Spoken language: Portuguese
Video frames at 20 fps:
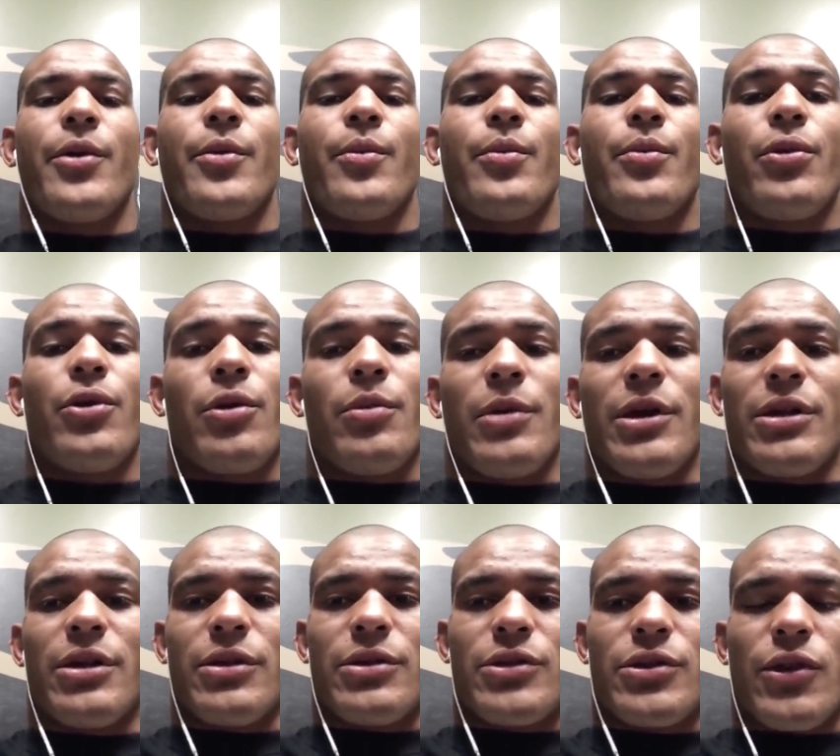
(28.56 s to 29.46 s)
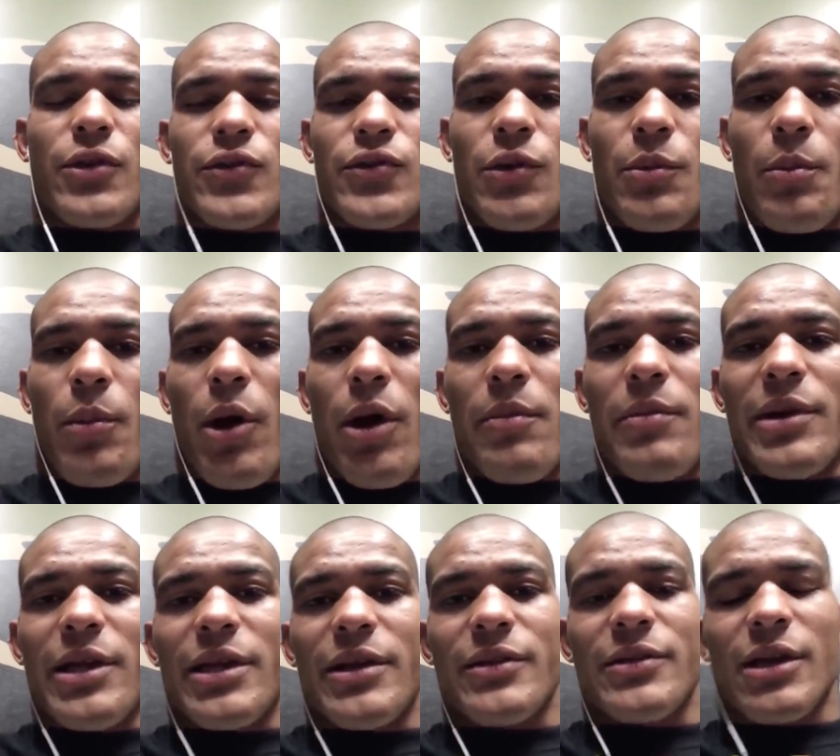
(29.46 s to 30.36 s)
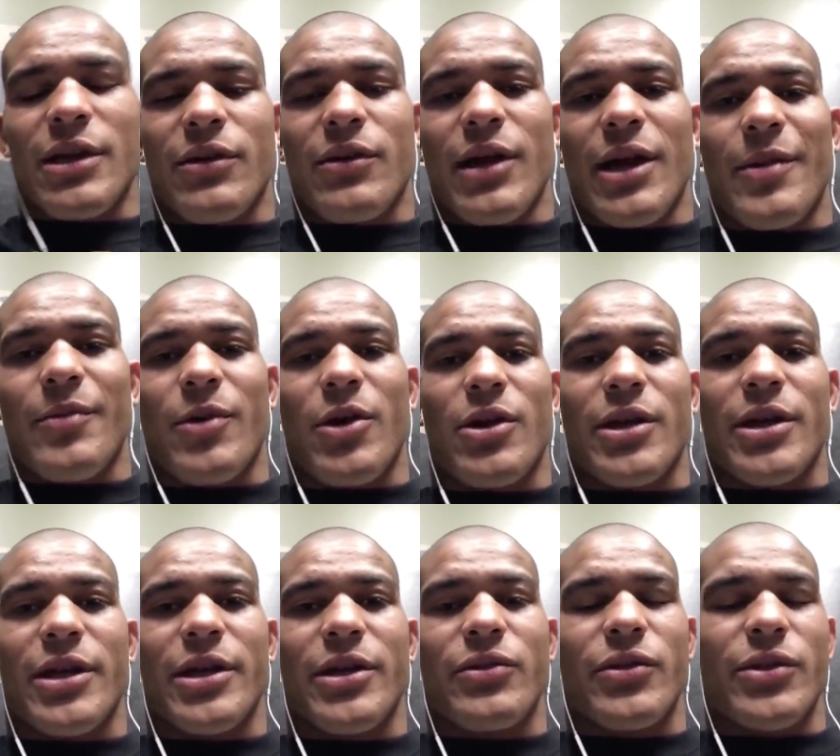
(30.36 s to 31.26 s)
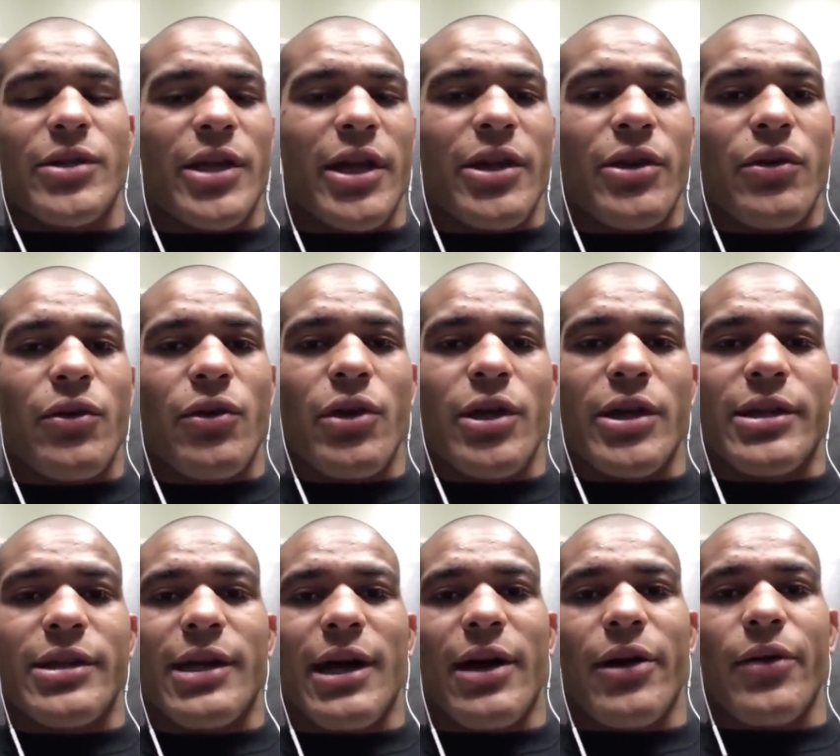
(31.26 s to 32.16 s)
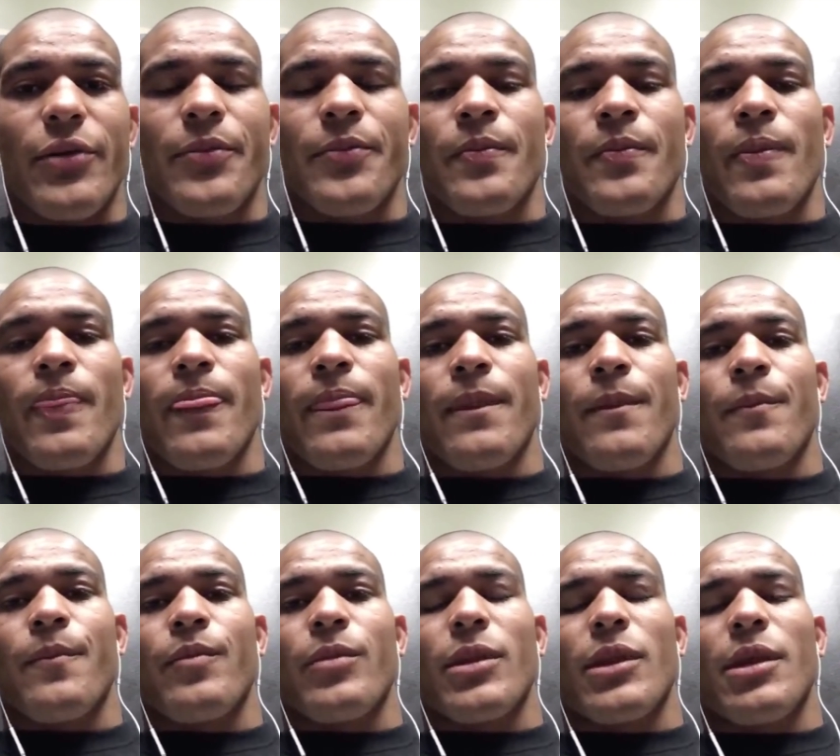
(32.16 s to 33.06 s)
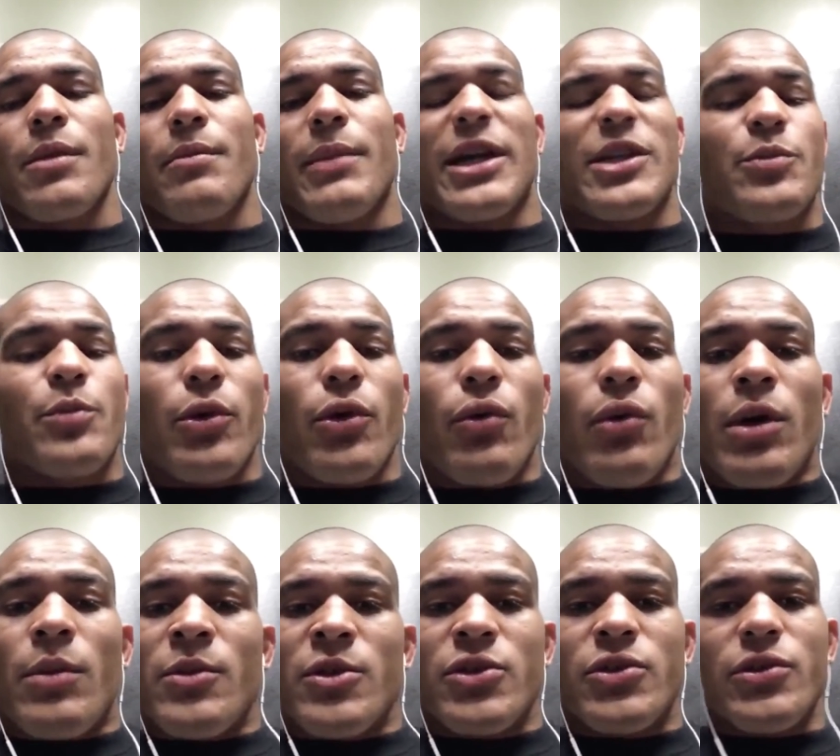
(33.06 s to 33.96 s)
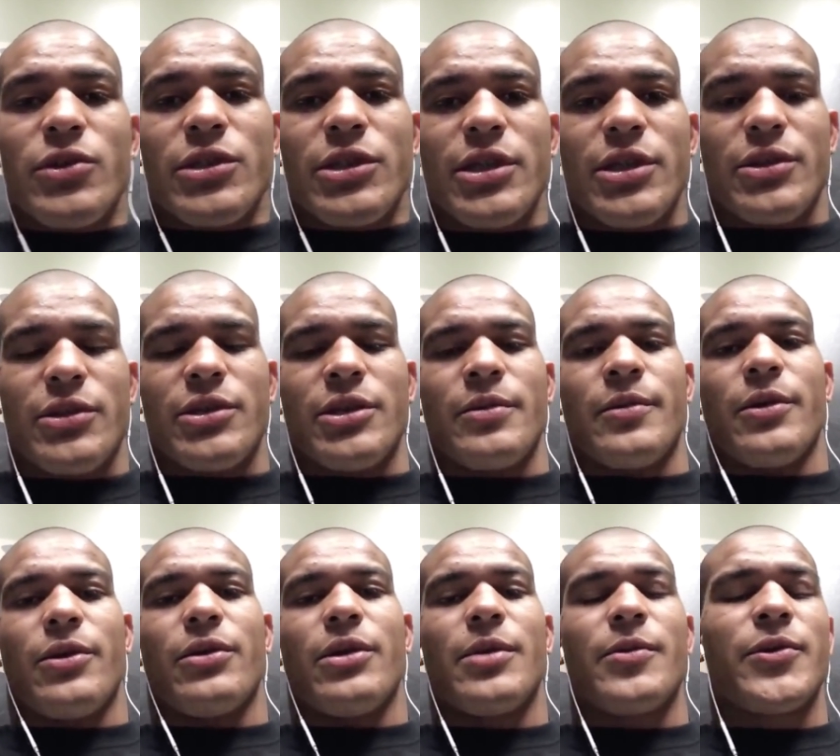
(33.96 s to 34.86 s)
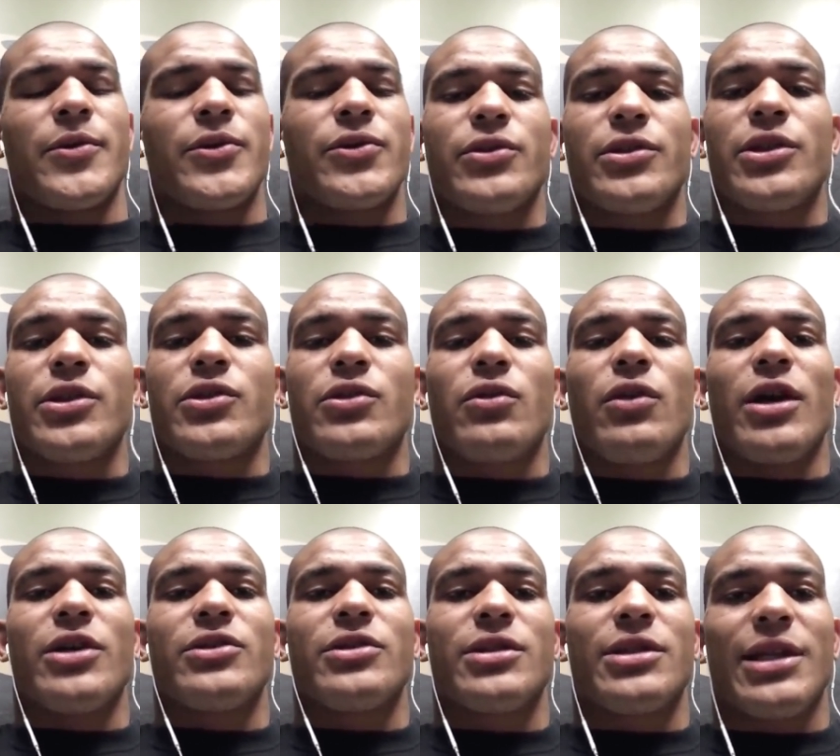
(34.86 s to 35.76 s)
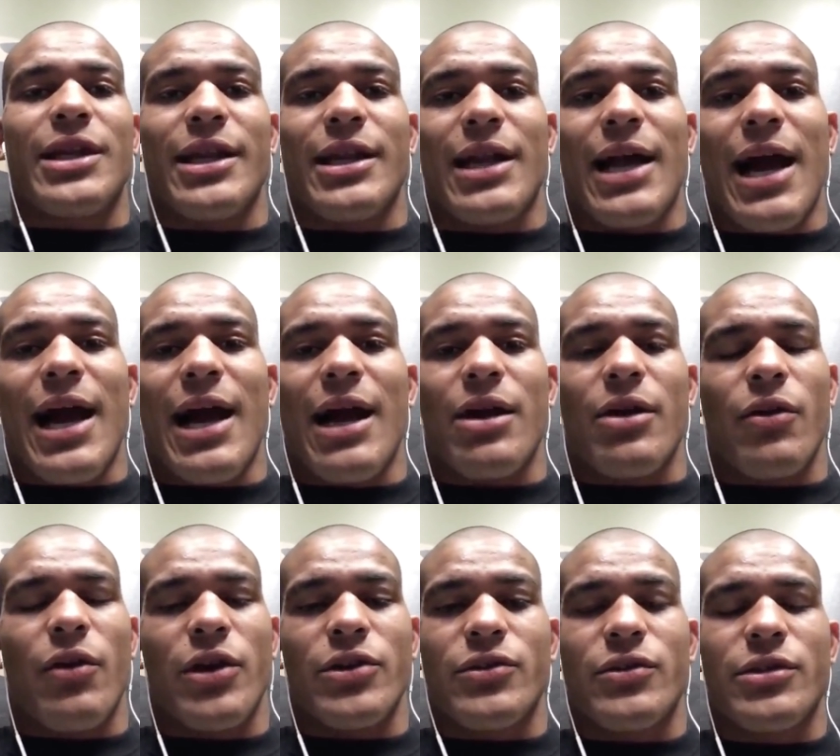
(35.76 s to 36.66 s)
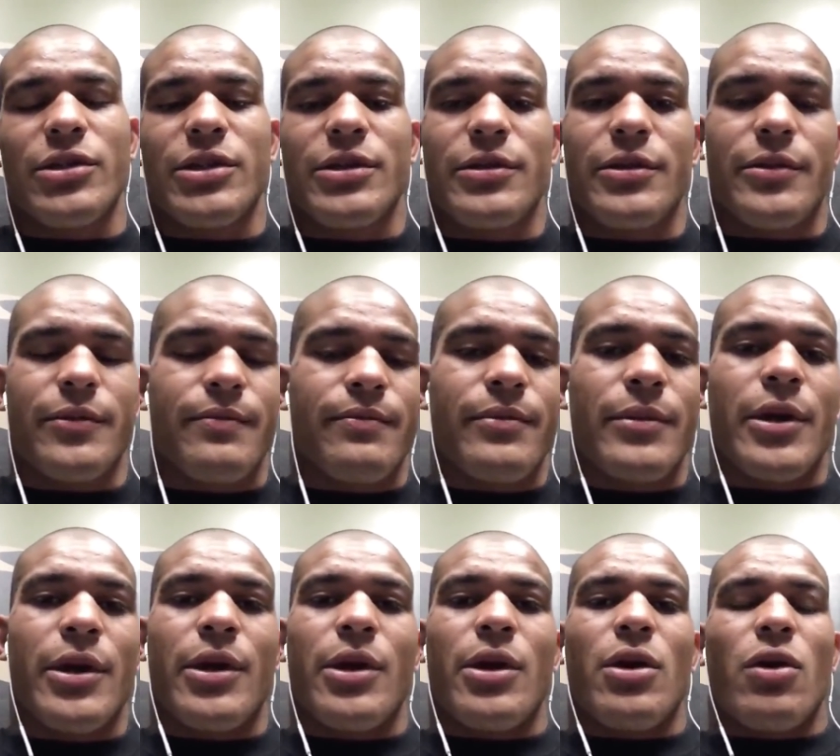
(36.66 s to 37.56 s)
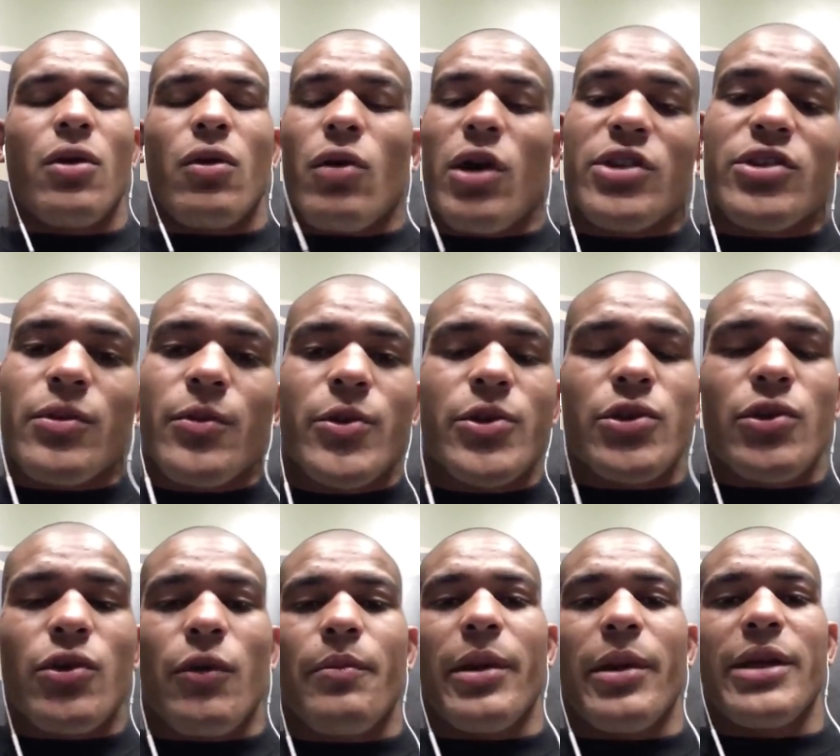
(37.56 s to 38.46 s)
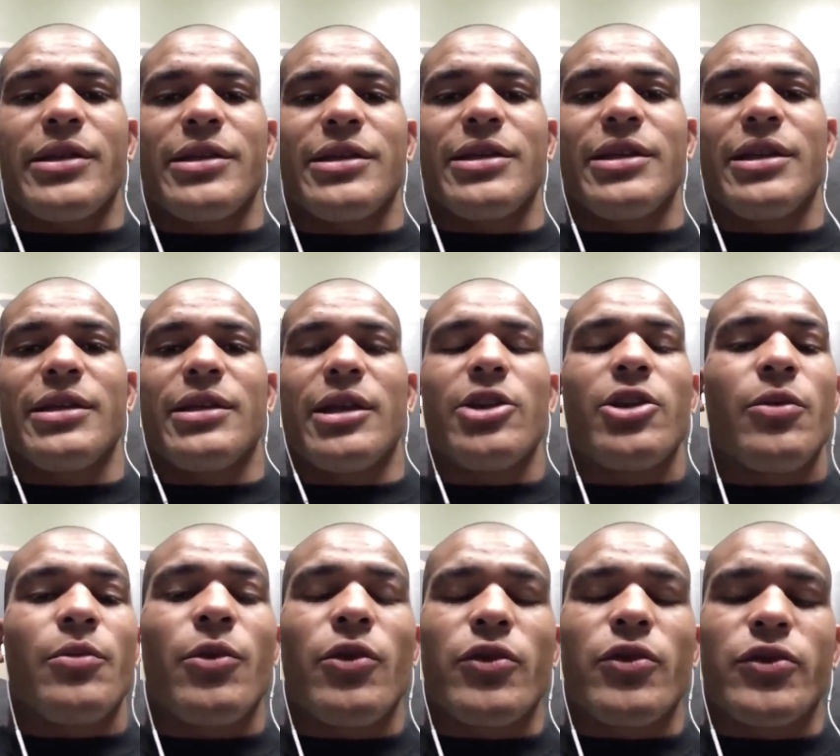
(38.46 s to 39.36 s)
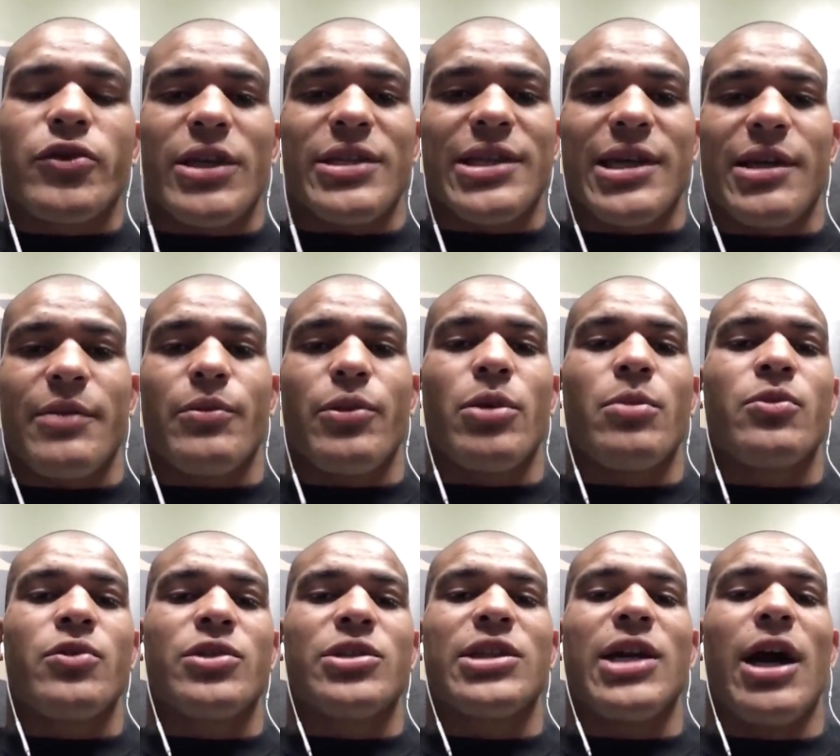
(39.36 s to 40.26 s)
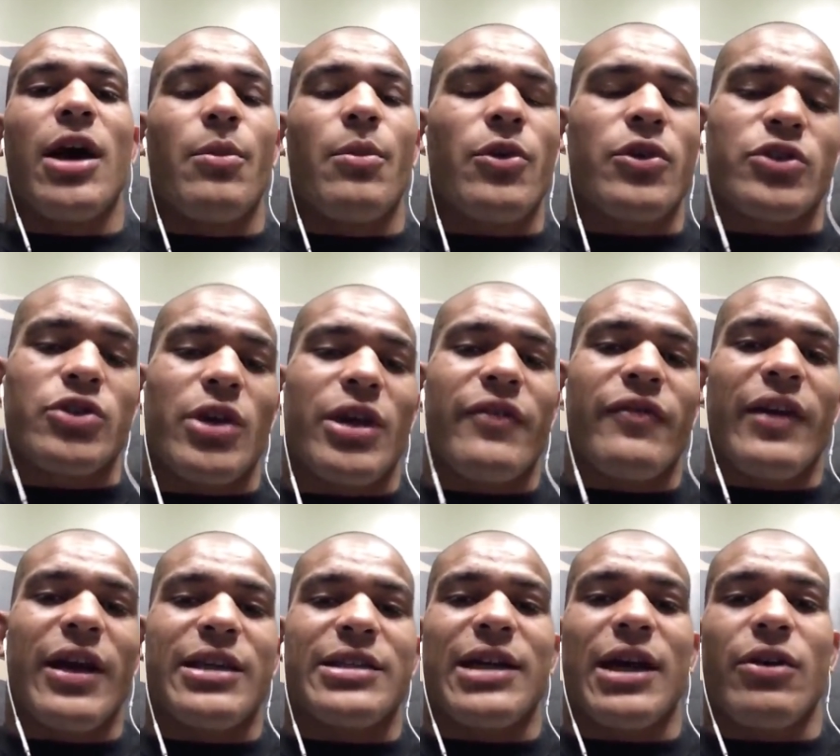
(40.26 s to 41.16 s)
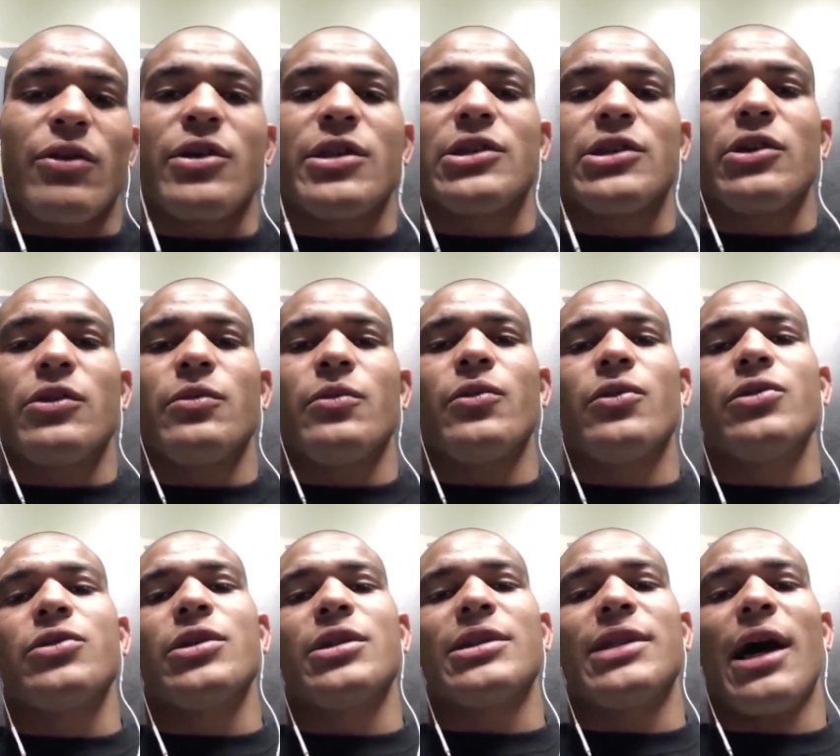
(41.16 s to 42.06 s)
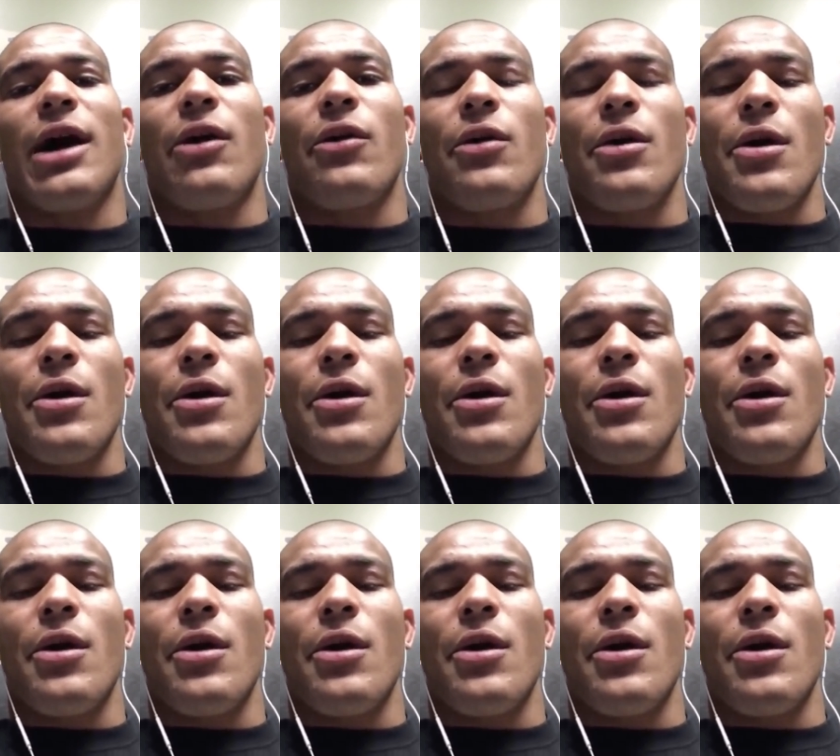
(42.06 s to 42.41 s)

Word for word: Pô, mano, eu sou pobrinho, sacou? Eu moro aqui no interior e tal. Mas, pô, eu amo jiu-jitsu, irmão. Eu amo jiu-jitsu, gosto de treinar, gosto de. Gosto muito de competir, entendeu? Meu sonho é ser campeão mundial, meu sonho é viajar, conhecer o mundo e tal.